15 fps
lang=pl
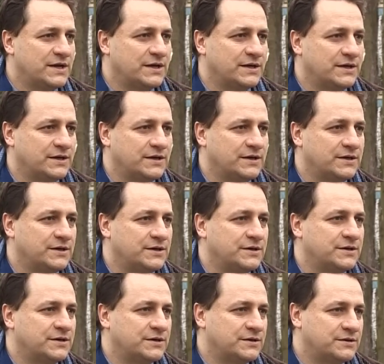
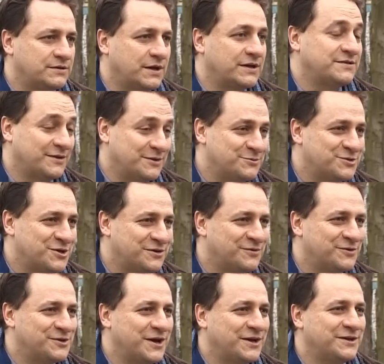e, tak zwanym
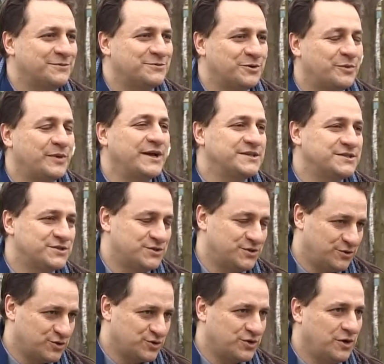czerwoniakiem do pracy
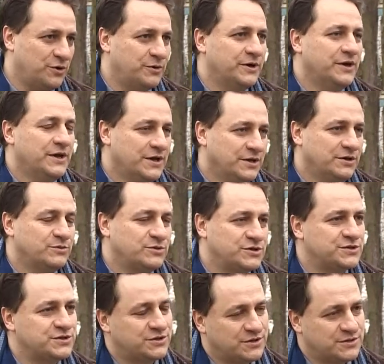czy do szkoły. To
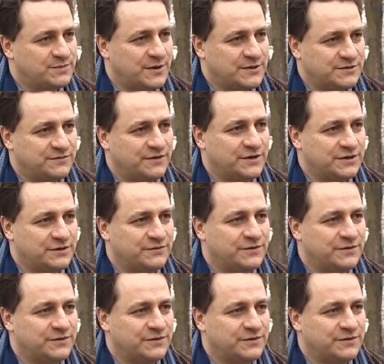myślę, że to jest bardzo fajna